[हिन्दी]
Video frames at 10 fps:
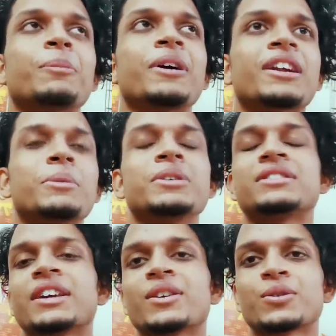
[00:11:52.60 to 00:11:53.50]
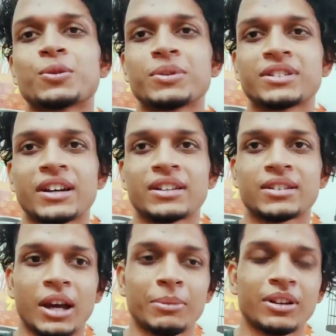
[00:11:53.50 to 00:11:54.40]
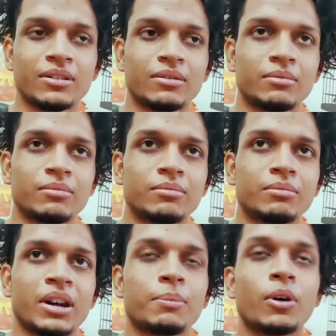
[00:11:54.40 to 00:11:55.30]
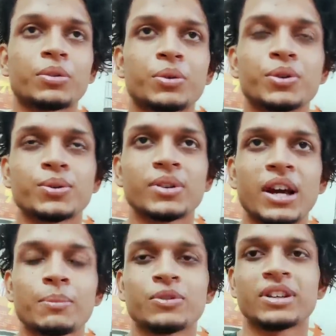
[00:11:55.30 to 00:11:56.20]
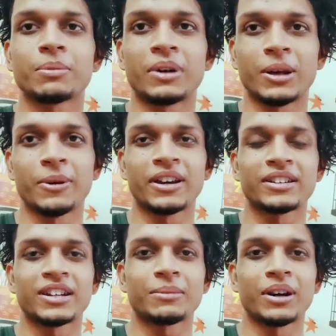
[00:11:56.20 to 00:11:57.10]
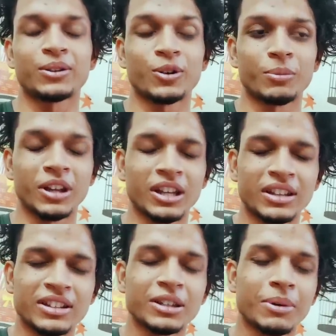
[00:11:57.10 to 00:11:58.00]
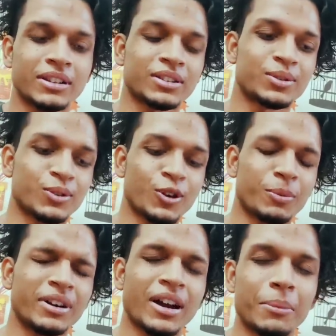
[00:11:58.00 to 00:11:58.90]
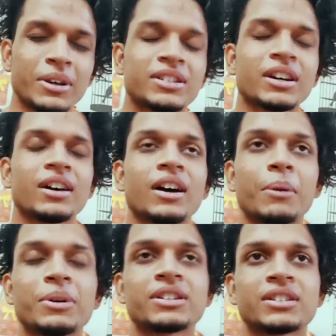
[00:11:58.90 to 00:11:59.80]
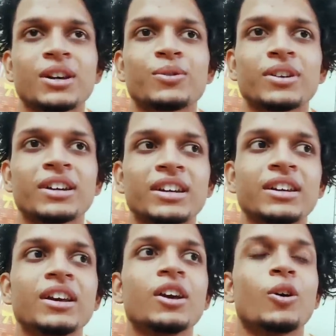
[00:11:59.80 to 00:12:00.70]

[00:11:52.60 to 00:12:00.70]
प्यारे प्यारे कमेंट्स थैंक यू सो मच गाइज आई मीन मैं बहुत खुश हूँ कि आप मुझे एक बड़े भाई की तरह मानते हो और मेरी इतनी बातें सुनते हो और मैं हमेशा हमेशा चाहूँगा कि